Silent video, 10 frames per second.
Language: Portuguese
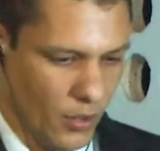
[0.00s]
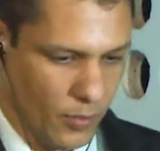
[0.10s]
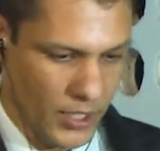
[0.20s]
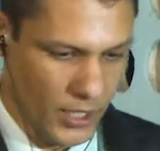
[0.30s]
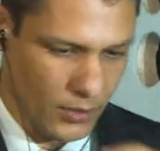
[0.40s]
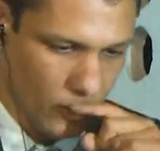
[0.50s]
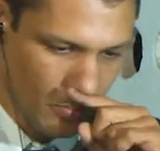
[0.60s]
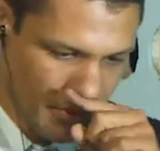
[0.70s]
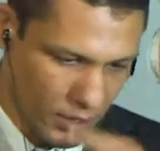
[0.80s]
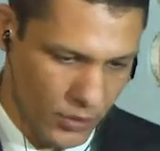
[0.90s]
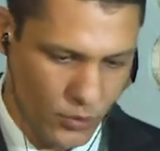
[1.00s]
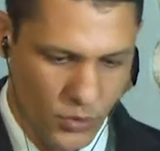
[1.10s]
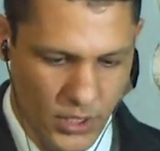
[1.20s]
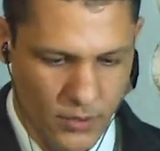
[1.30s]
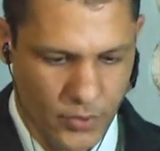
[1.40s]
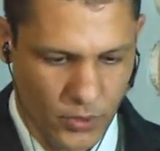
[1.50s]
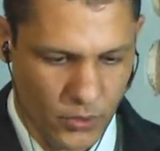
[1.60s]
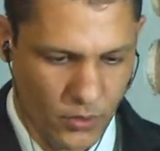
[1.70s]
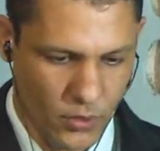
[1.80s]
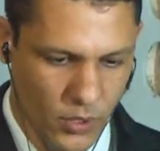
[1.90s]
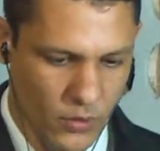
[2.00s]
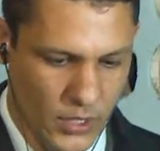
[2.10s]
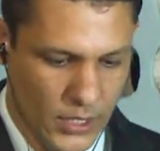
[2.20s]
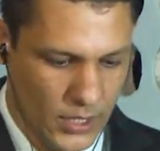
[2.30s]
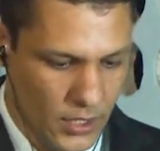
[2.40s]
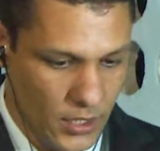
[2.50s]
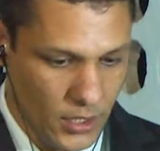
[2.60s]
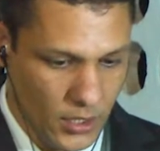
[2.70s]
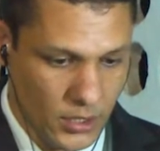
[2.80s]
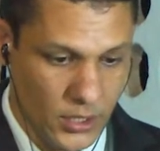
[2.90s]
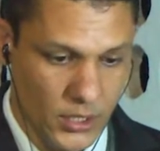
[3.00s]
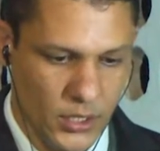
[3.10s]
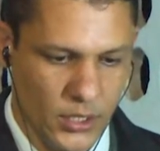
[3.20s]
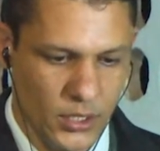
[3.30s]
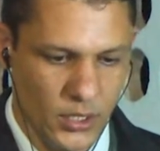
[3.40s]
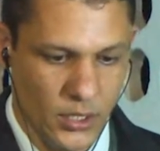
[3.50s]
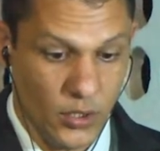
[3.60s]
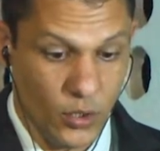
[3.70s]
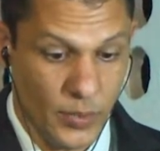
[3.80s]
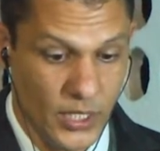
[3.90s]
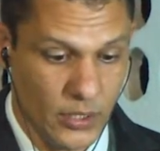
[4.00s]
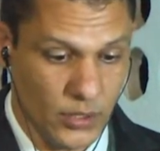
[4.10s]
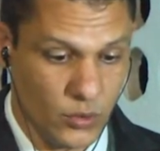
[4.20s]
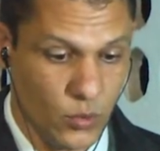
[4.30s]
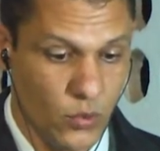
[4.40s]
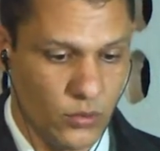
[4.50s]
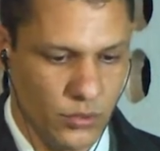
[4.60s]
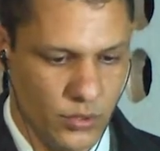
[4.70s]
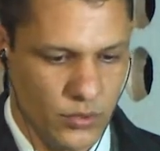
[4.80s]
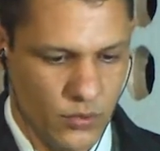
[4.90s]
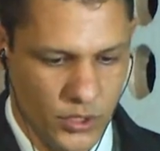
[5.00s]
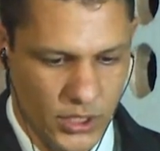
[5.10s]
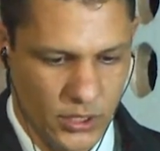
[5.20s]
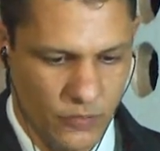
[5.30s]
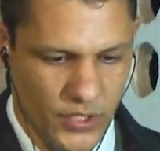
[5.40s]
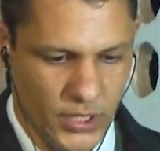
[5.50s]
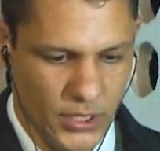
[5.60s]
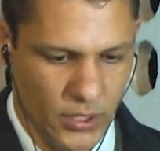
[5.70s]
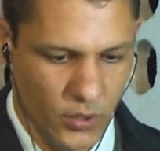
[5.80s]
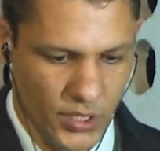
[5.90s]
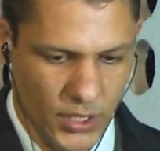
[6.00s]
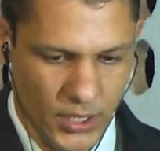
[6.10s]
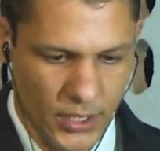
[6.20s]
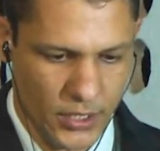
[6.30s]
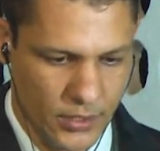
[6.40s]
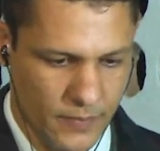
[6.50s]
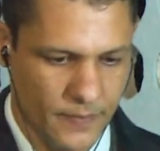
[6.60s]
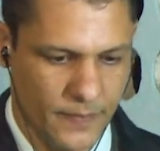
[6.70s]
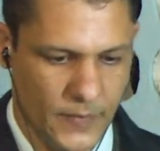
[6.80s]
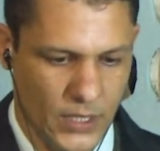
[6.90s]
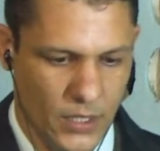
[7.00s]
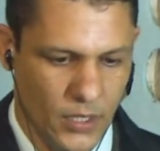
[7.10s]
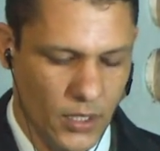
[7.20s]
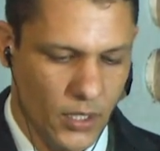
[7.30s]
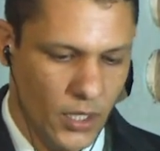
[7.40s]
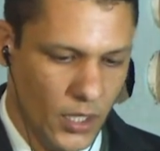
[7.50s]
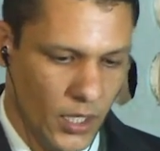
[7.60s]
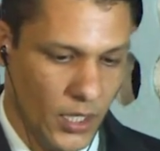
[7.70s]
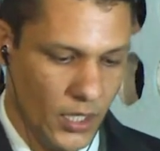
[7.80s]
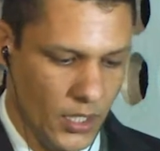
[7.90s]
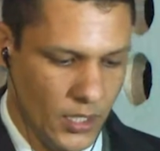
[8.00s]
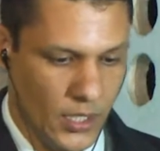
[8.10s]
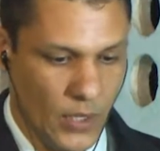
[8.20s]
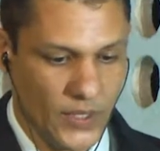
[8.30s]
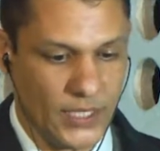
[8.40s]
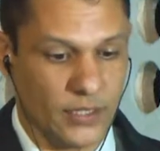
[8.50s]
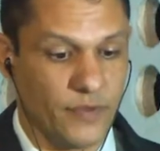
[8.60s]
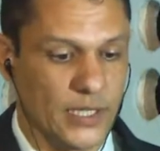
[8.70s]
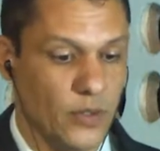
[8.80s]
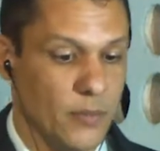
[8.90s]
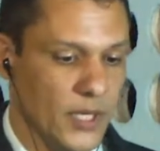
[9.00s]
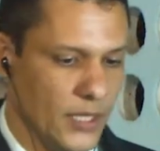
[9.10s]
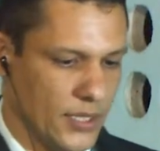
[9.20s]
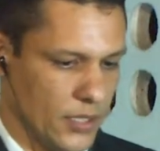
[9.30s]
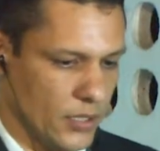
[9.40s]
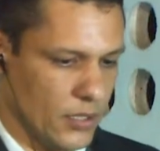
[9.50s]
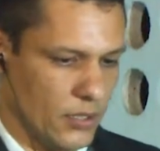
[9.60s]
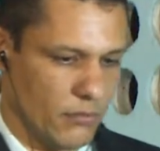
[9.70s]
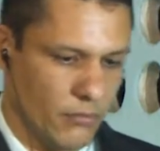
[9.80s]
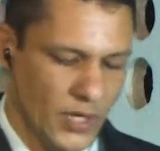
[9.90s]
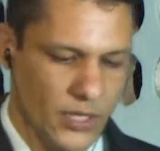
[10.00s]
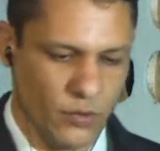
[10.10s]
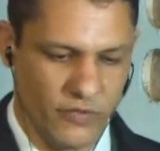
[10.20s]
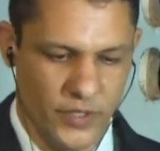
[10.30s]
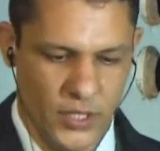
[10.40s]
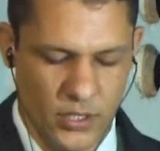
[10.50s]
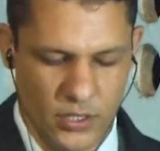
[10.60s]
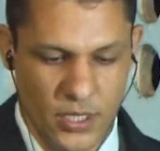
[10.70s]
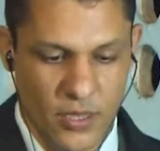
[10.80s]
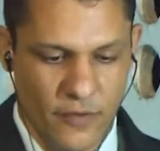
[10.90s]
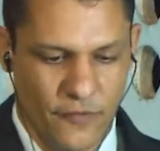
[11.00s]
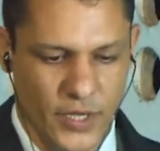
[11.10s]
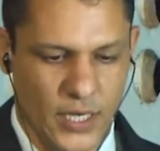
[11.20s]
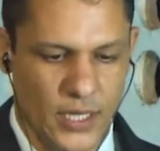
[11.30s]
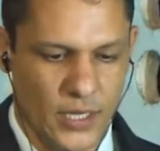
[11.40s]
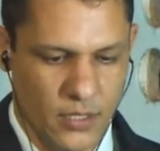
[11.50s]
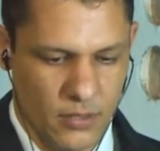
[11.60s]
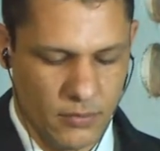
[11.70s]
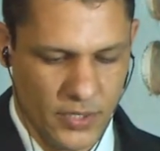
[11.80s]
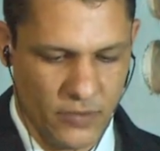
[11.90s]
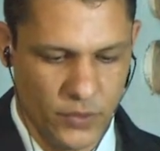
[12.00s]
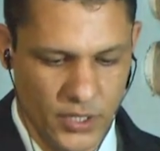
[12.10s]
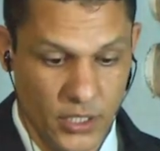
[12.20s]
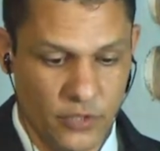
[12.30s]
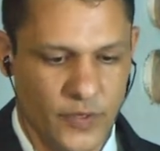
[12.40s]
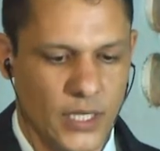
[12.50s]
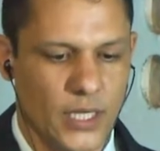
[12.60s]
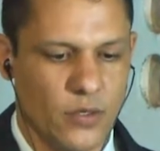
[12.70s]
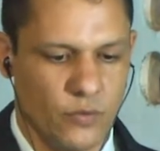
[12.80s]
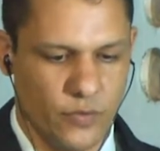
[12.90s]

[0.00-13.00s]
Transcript: Obrigado, companheira Júlia, protocolo, que, e obrigado a todos os que estão visitando nossa casa. É, é uma satisfação imensa, mais uma vez, falar para vocês, falar com